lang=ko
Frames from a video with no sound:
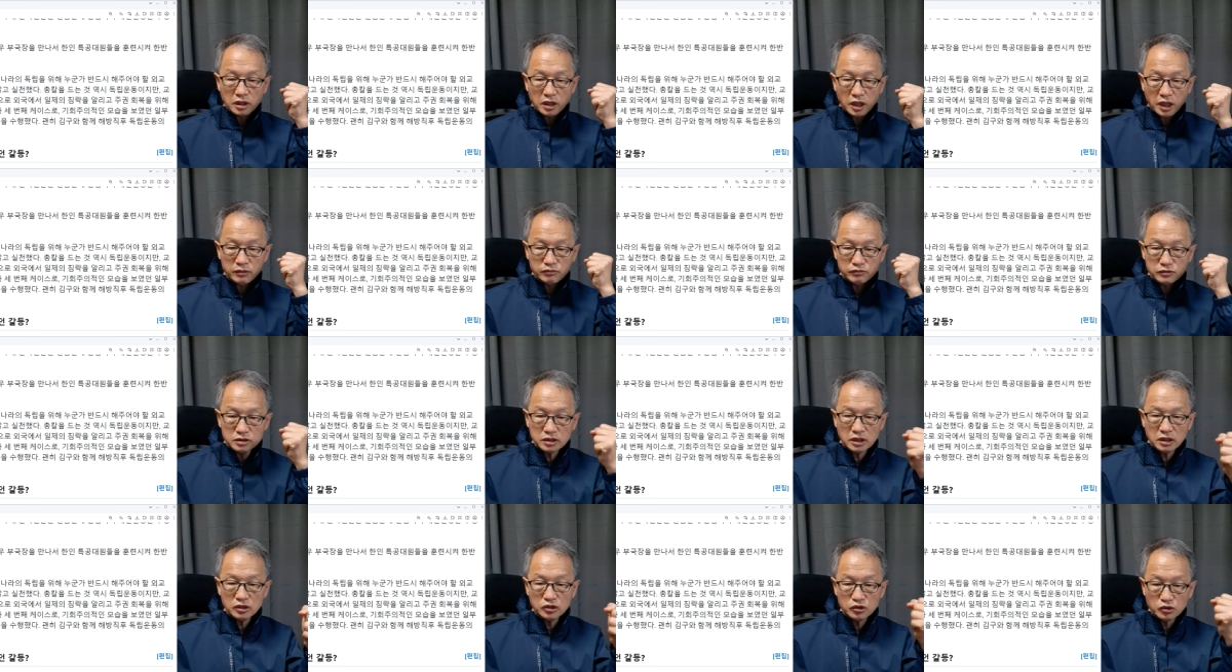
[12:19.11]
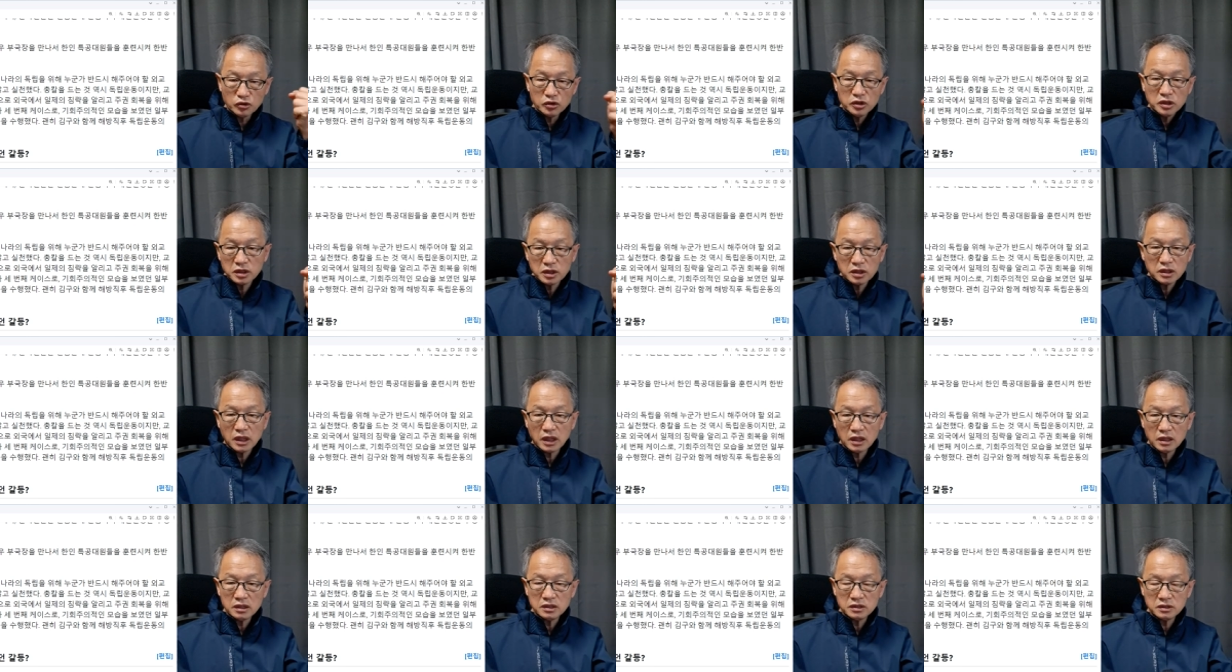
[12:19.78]
핵무장을
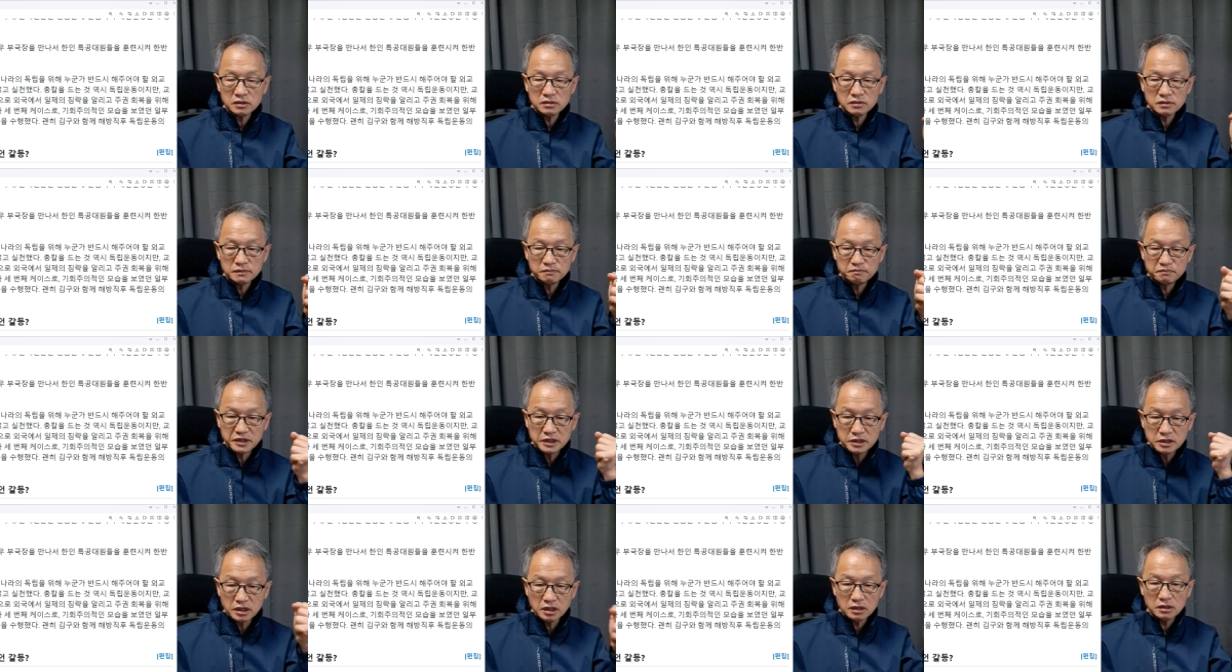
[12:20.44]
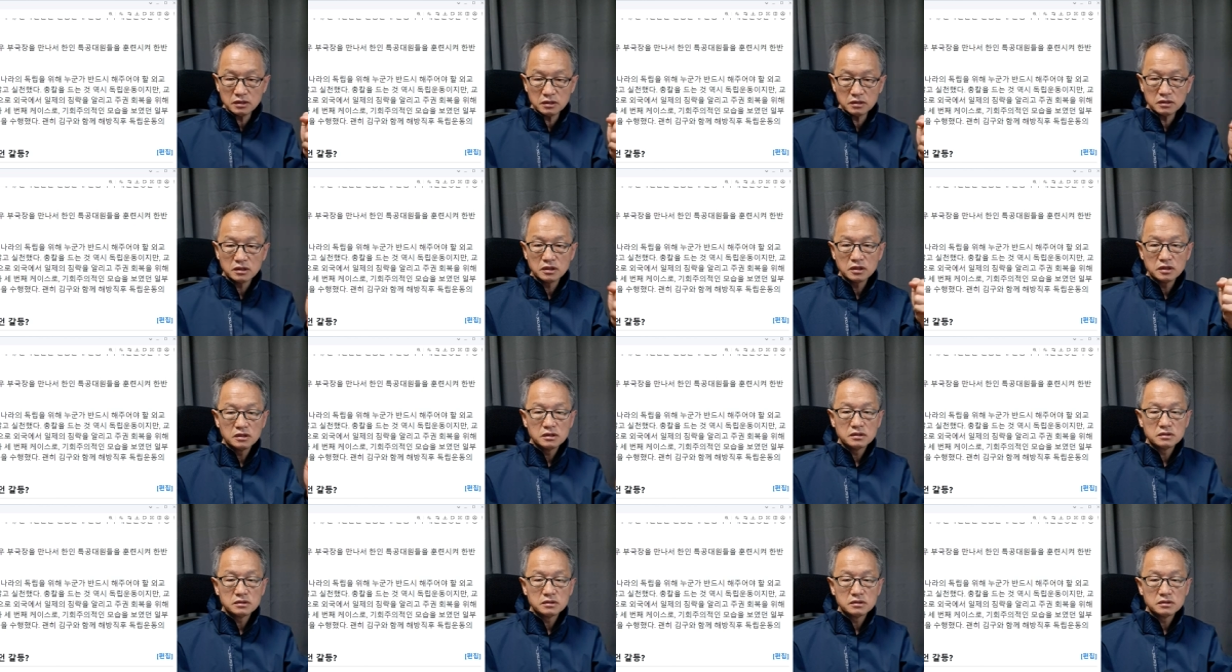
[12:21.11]
용인해달라 이런 빗기를